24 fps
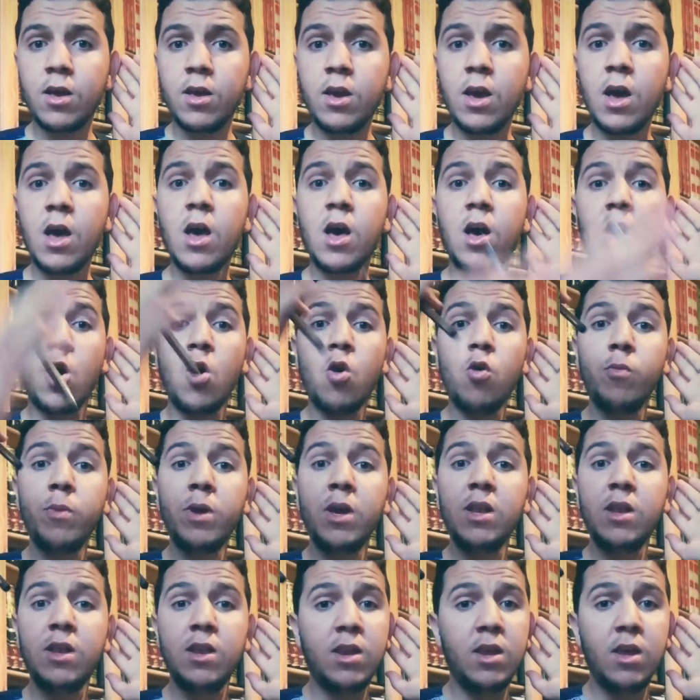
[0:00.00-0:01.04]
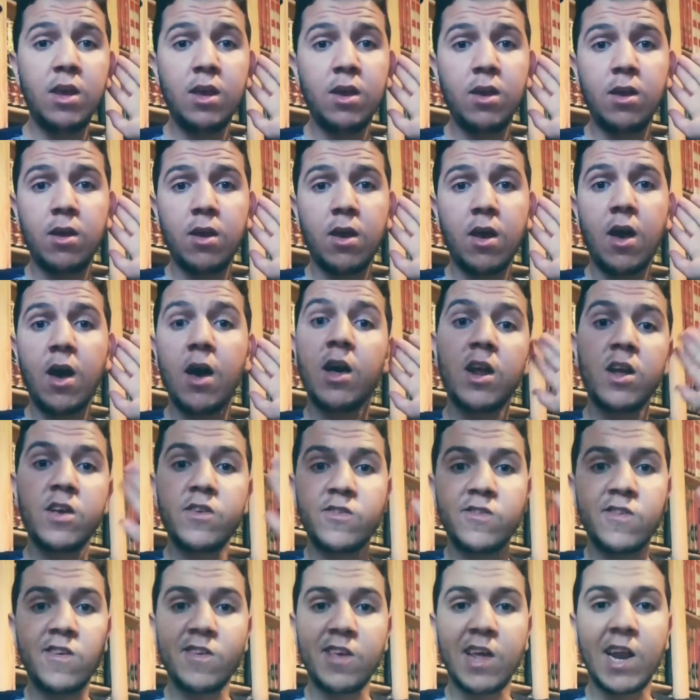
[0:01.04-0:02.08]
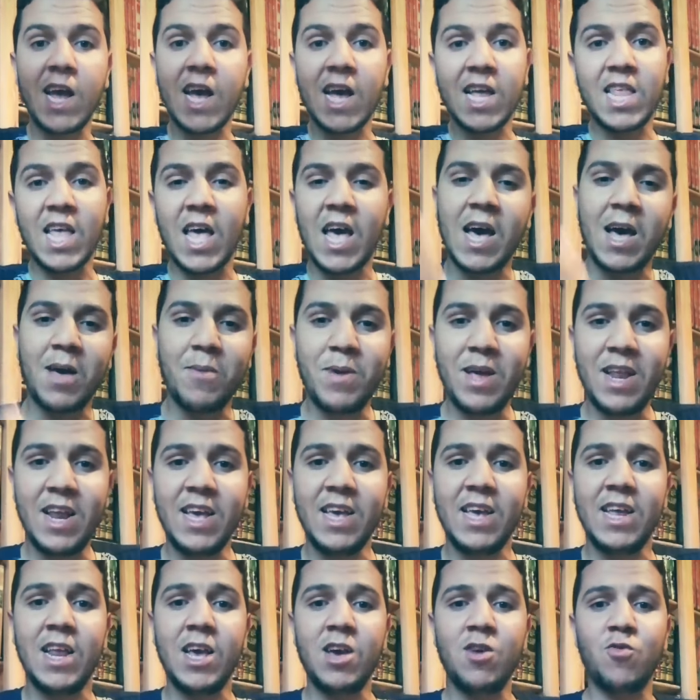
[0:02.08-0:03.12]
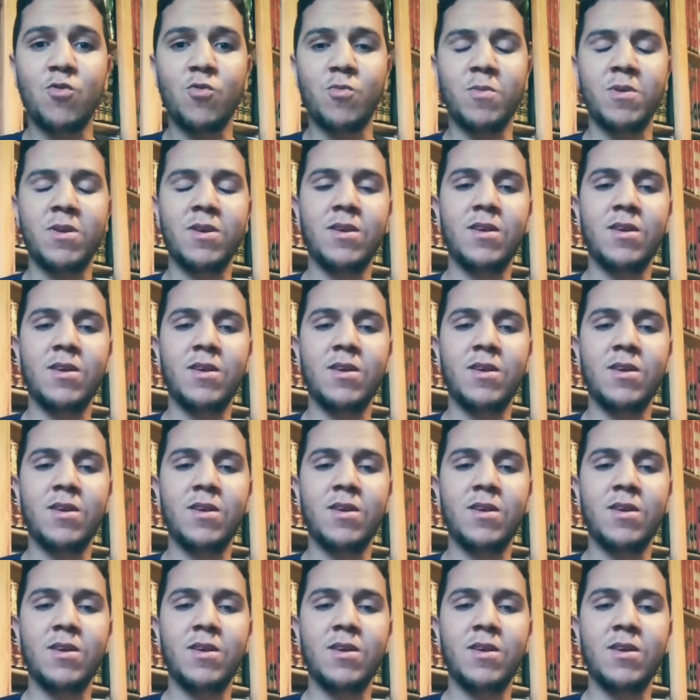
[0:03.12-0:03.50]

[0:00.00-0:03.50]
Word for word: يا قوم اني ارى الشجره قد اقبل اليكم